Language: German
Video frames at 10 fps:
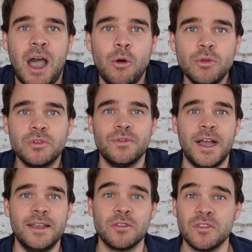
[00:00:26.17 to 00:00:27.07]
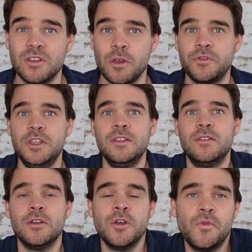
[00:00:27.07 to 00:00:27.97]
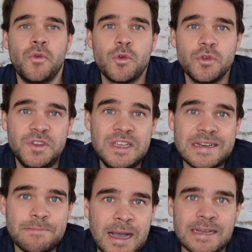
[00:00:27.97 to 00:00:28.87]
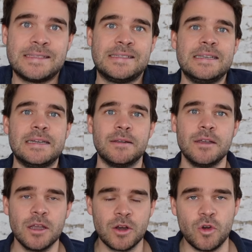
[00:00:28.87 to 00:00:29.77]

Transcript: ausweist und sich auf diese fokussiert, macht Sinn.